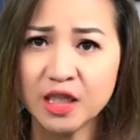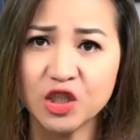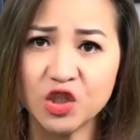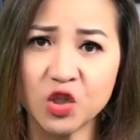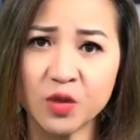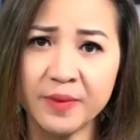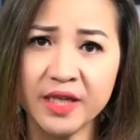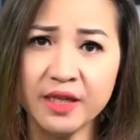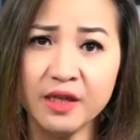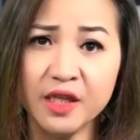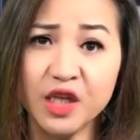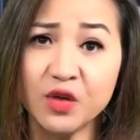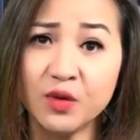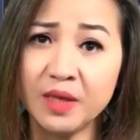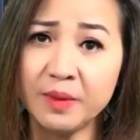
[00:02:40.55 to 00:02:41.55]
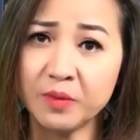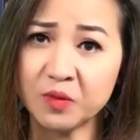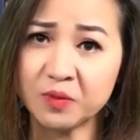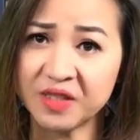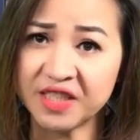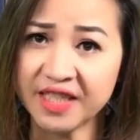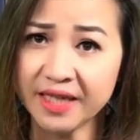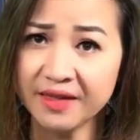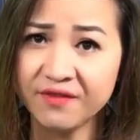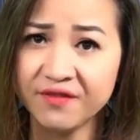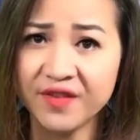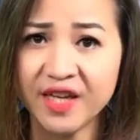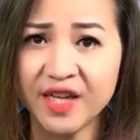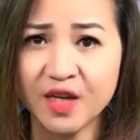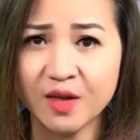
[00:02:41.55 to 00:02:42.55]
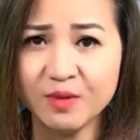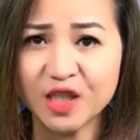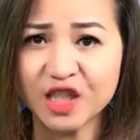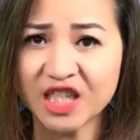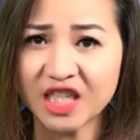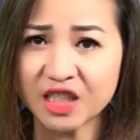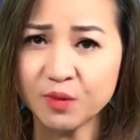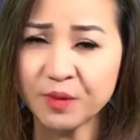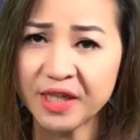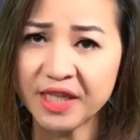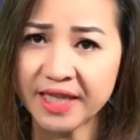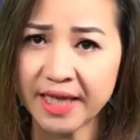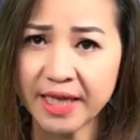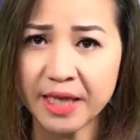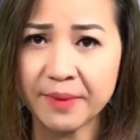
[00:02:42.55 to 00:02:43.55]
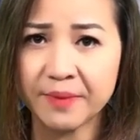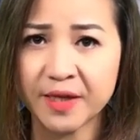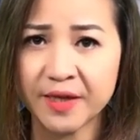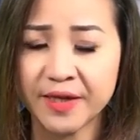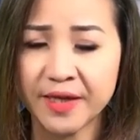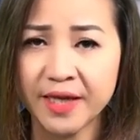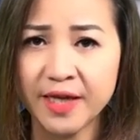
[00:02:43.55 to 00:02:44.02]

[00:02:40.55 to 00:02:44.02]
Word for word: cho biết nhiều linh mục chết vì không được săn sóc y tế kịp thời.